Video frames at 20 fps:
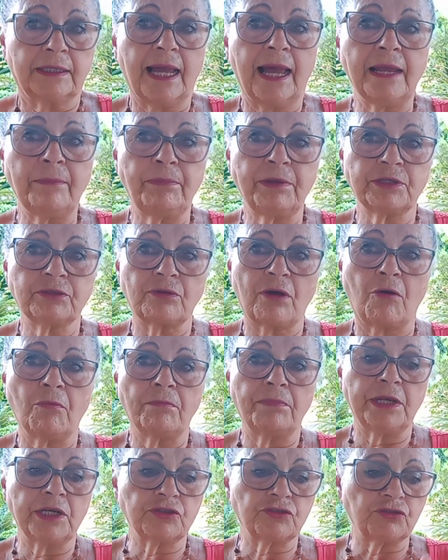Tá, pessoal? Um
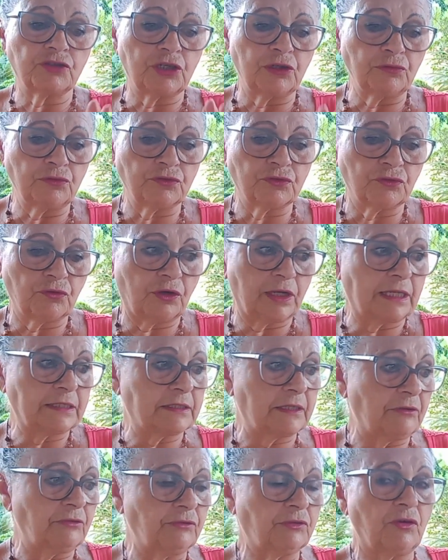beijo de luz no
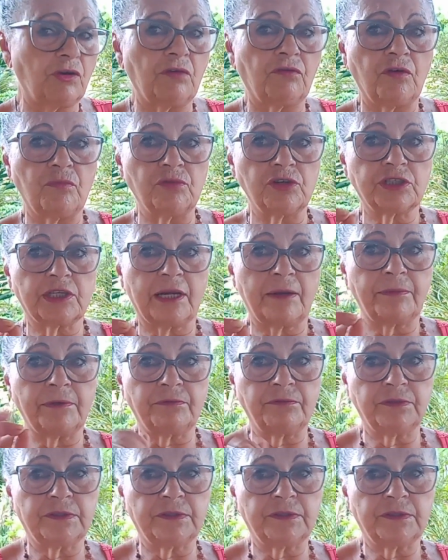coração. Então eu vou mostrar para